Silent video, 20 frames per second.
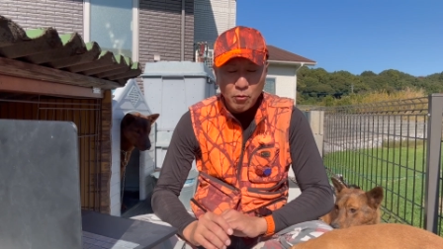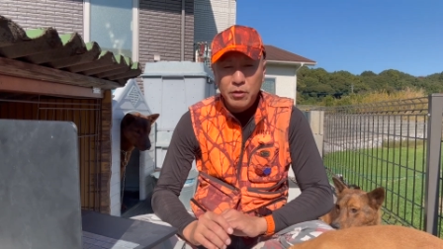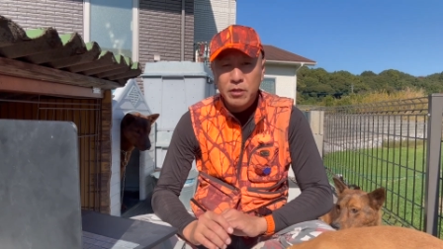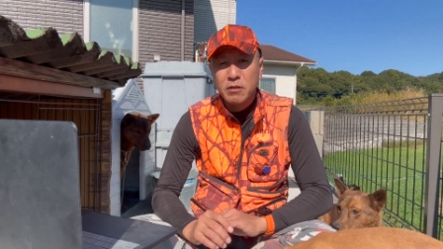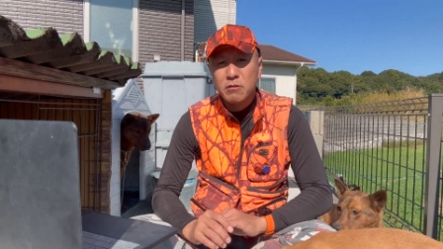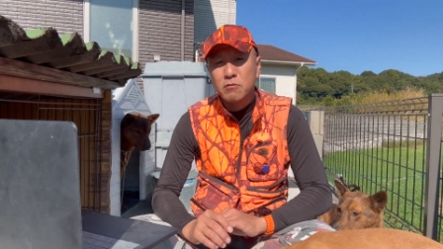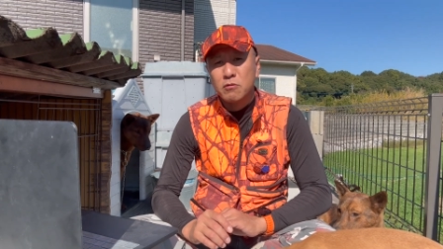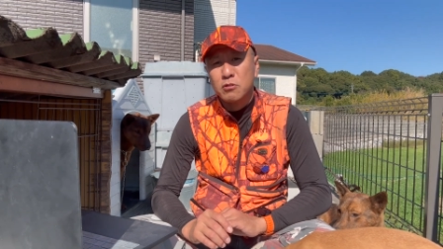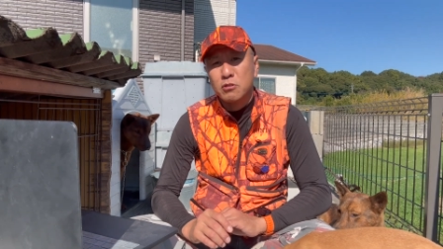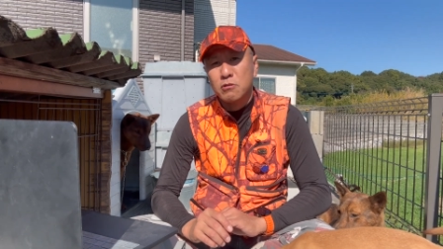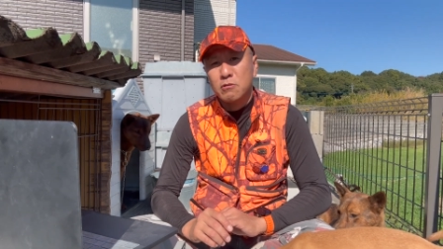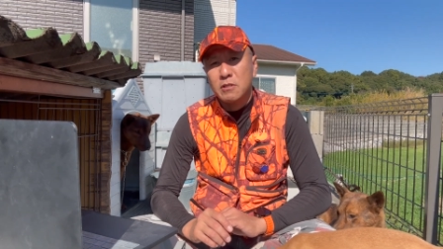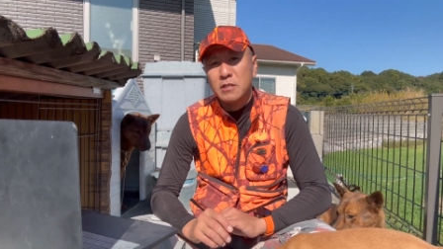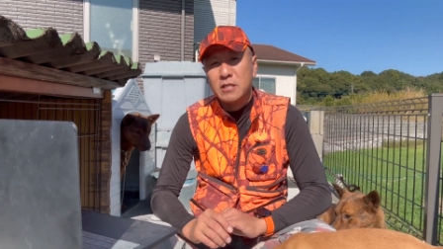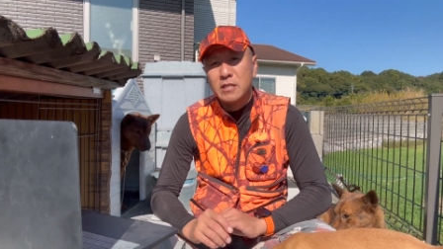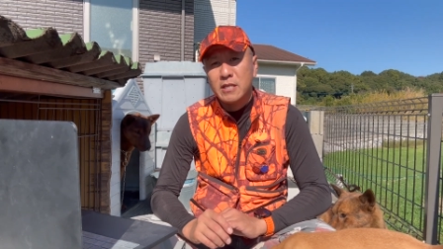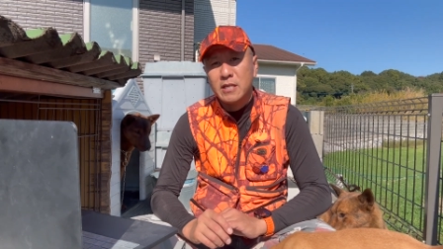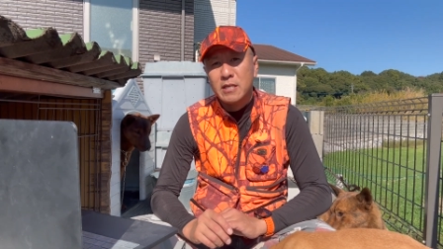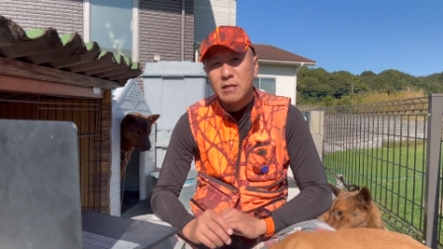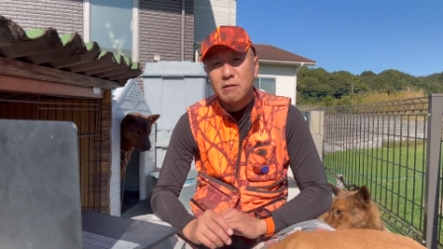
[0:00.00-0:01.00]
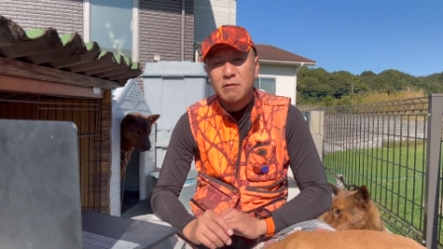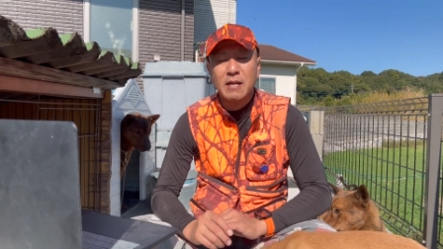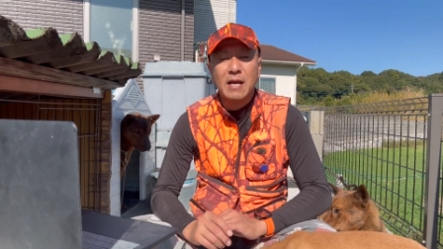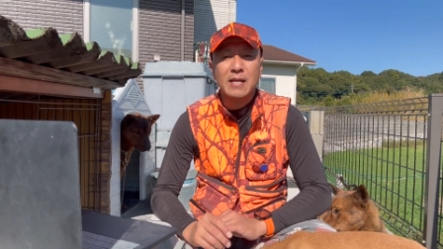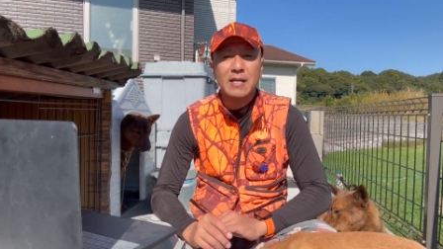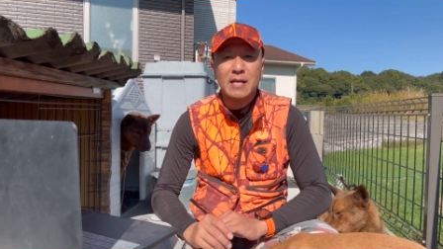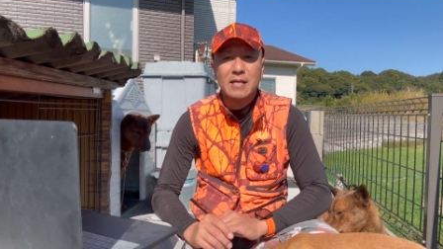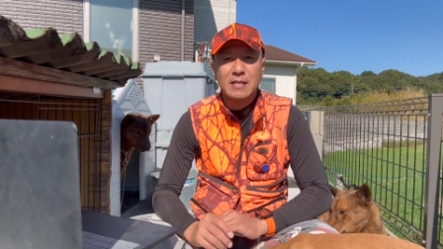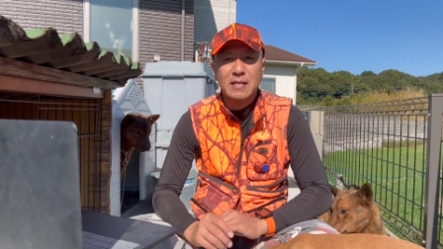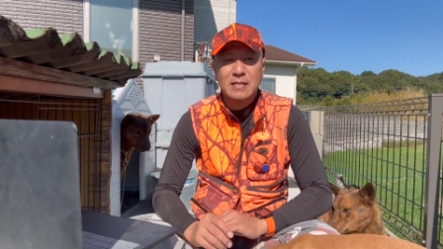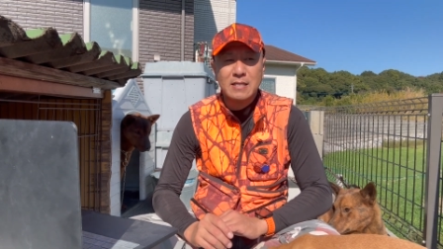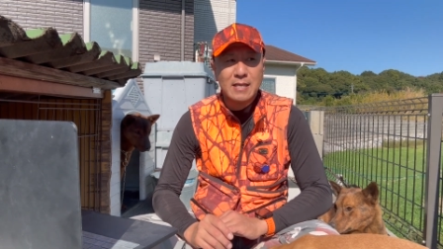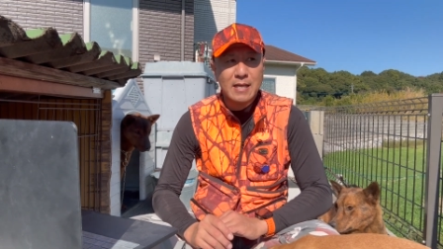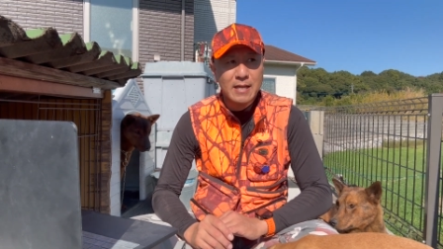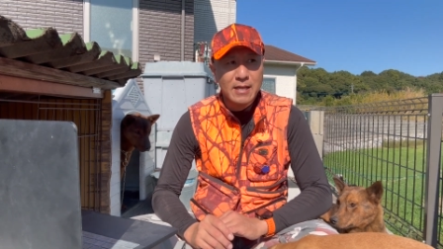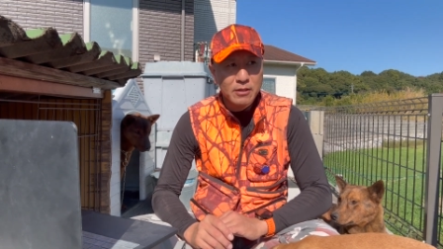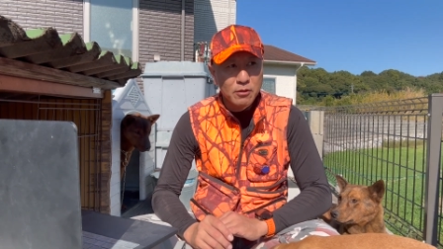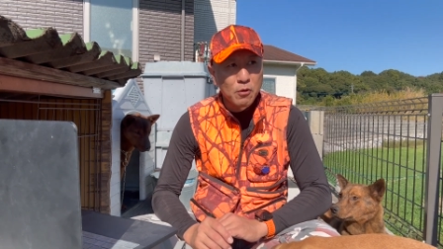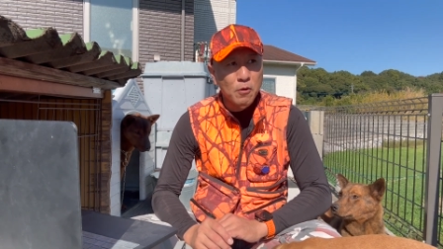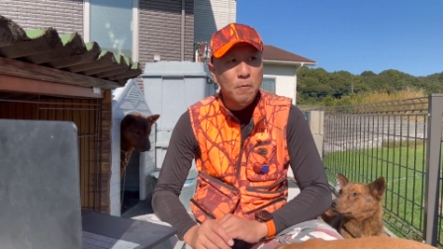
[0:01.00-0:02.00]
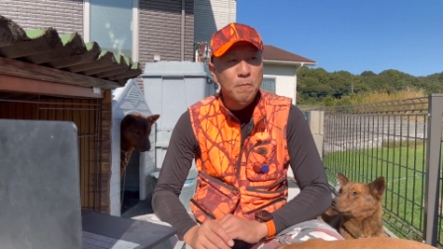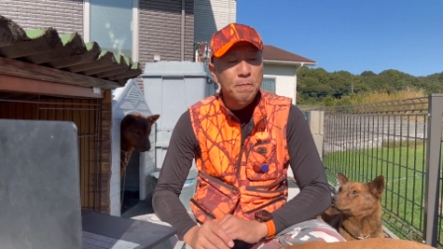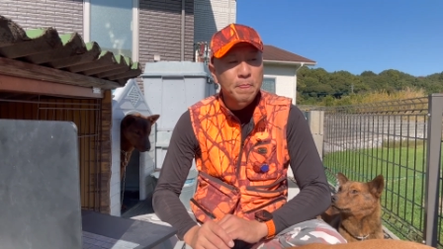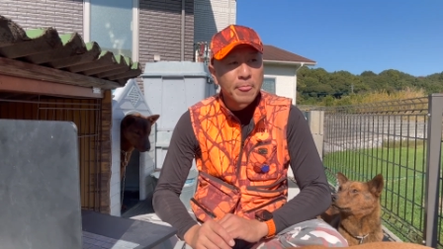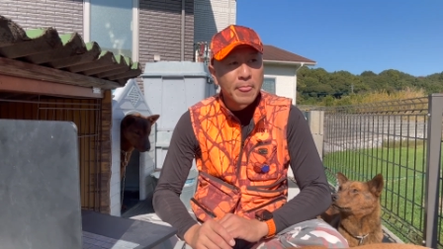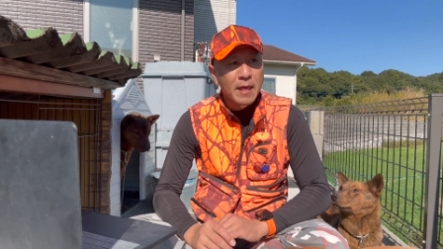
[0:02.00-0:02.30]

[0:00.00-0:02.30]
昼の12時ぐらいなんですけれど、